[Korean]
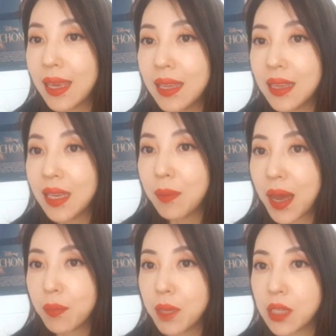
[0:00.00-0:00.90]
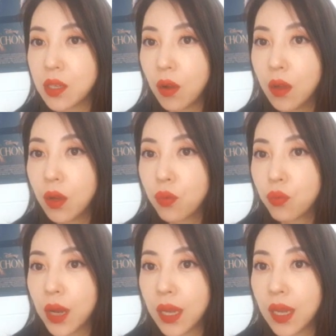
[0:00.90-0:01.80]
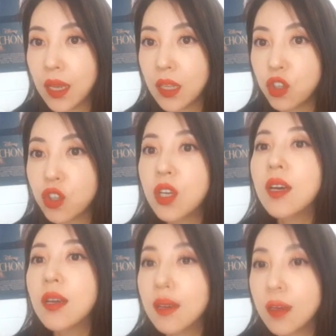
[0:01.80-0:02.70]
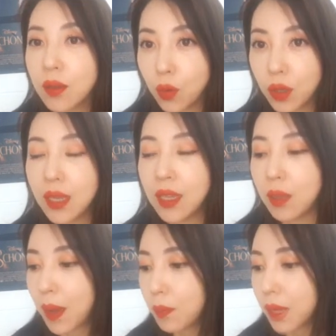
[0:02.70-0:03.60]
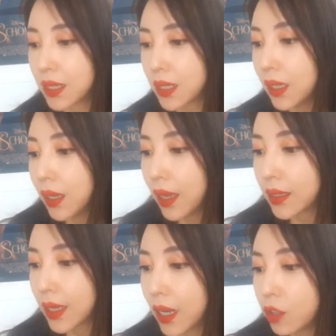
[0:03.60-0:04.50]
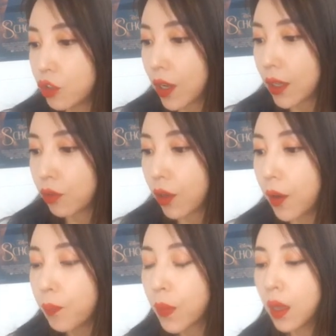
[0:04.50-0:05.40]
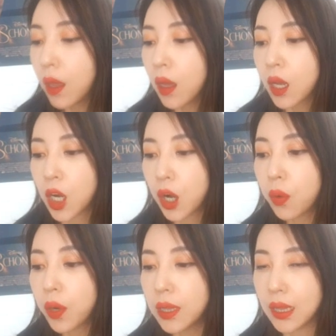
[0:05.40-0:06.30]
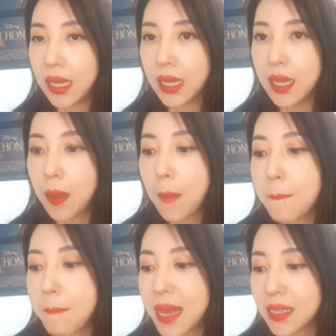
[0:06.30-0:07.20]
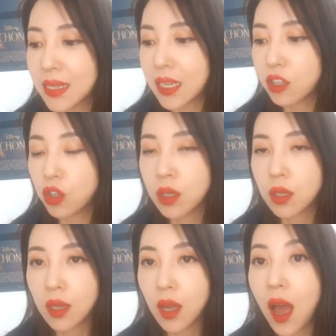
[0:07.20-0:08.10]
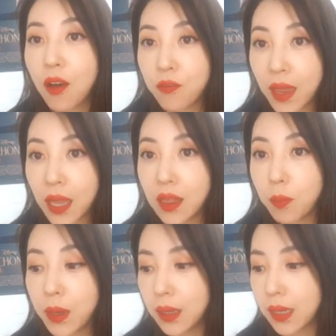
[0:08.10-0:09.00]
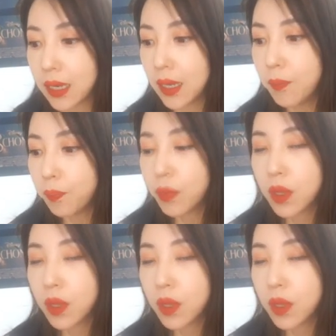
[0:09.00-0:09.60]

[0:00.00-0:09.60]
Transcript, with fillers: ed 발음 있죠? reached 요 ed 발음까지 잘 해주셔야 되고요. currently, message, availability,